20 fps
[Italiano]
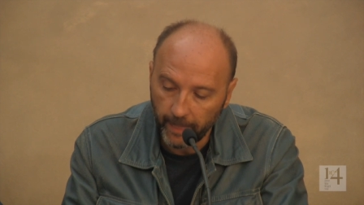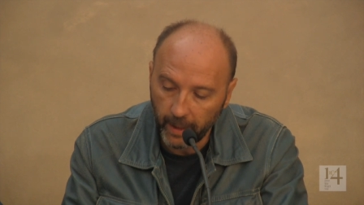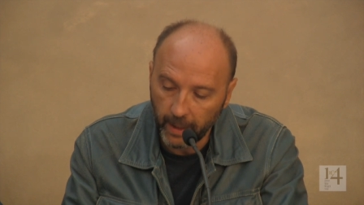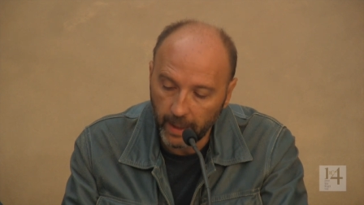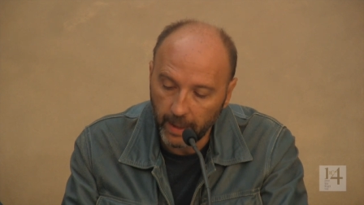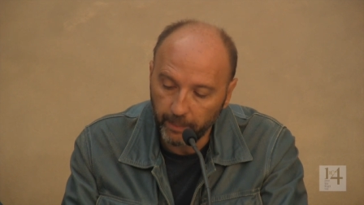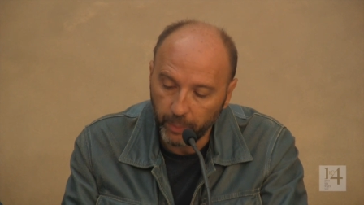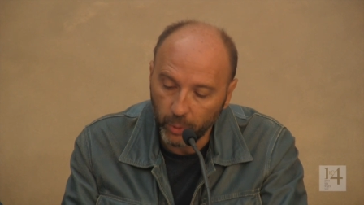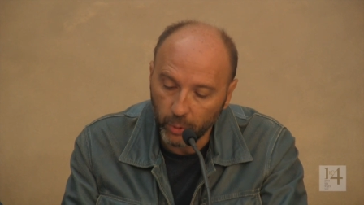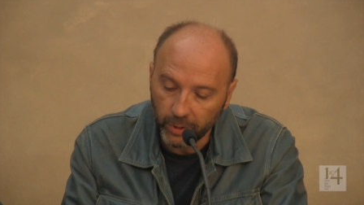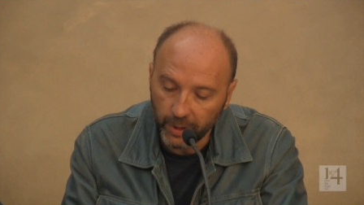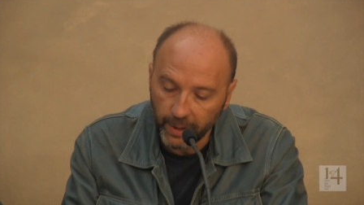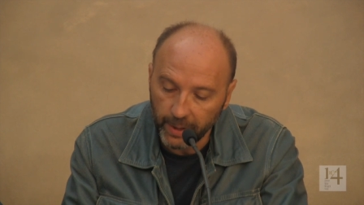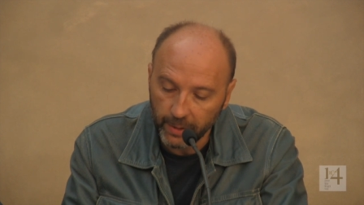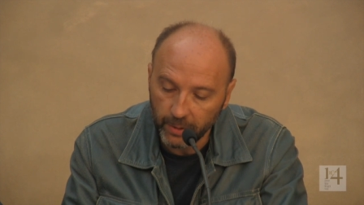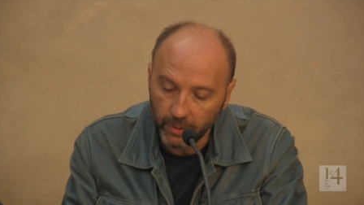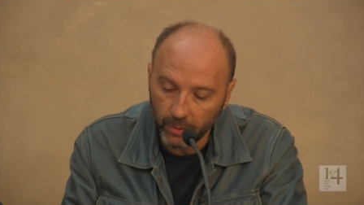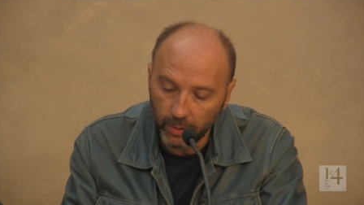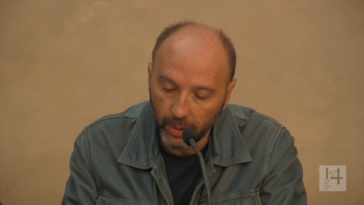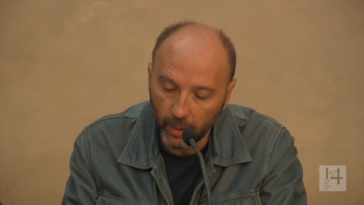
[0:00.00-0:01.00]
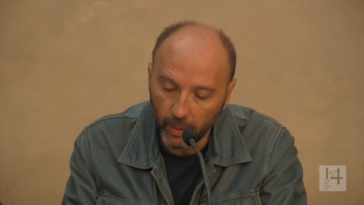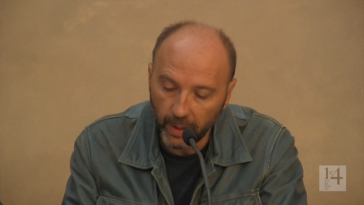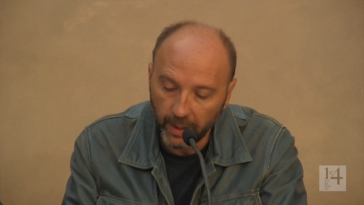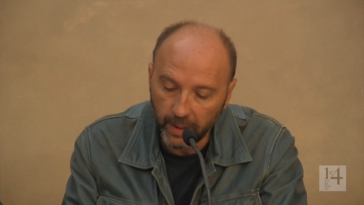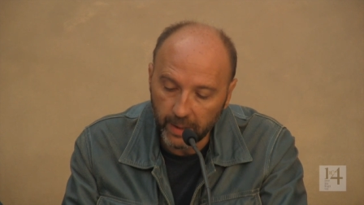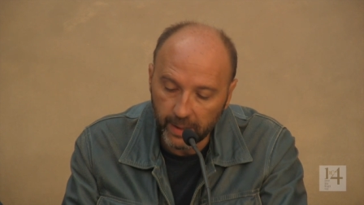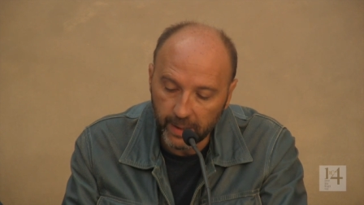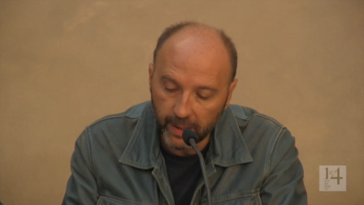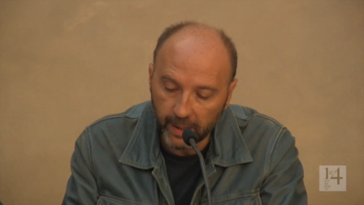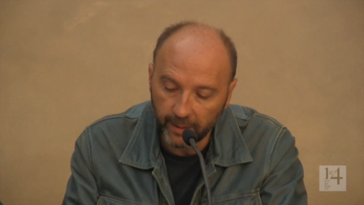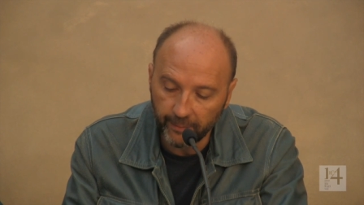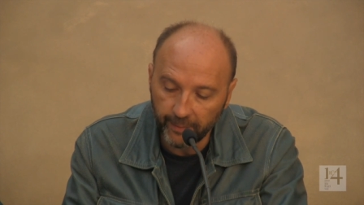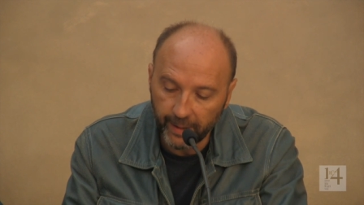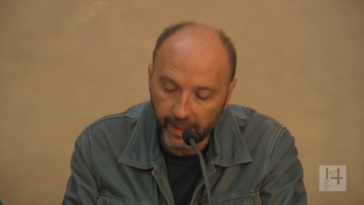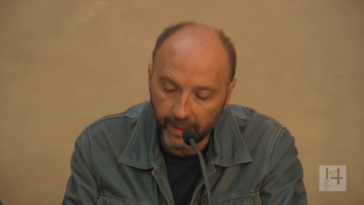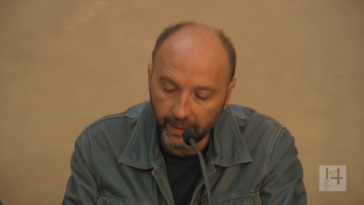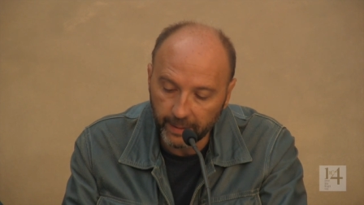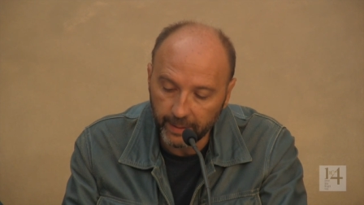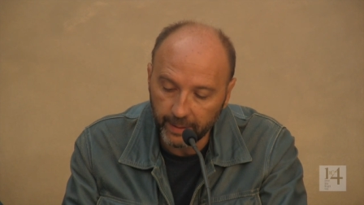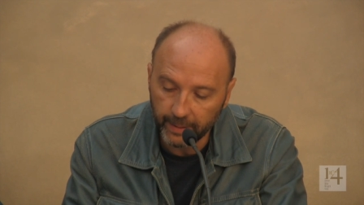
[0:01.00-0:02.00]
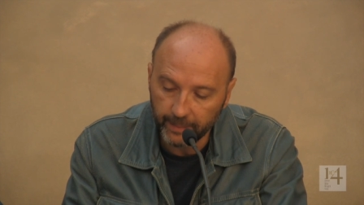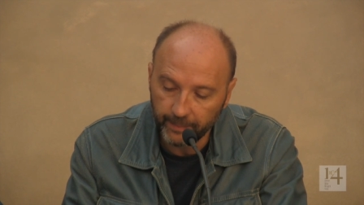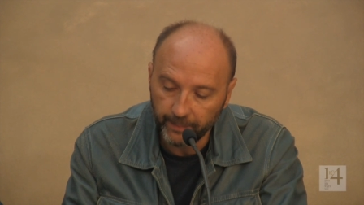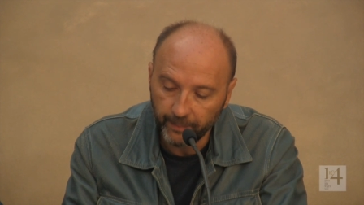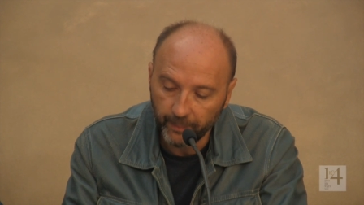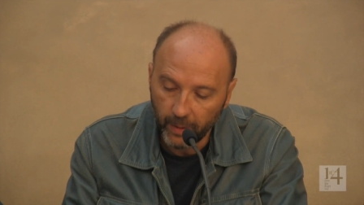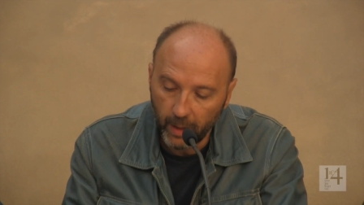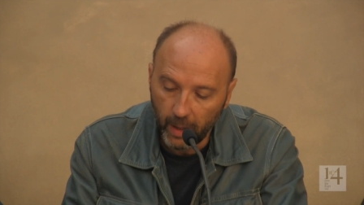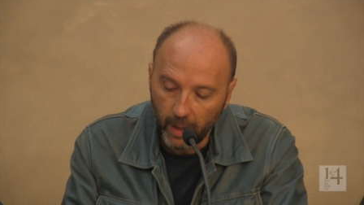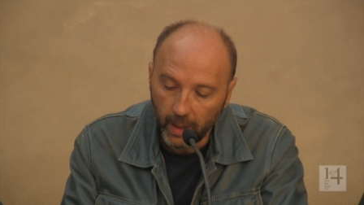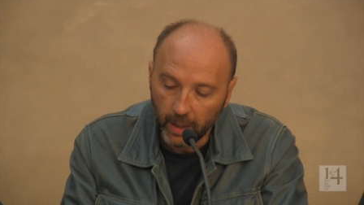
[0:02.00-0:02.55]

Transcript: era protetto da una ringhiera verde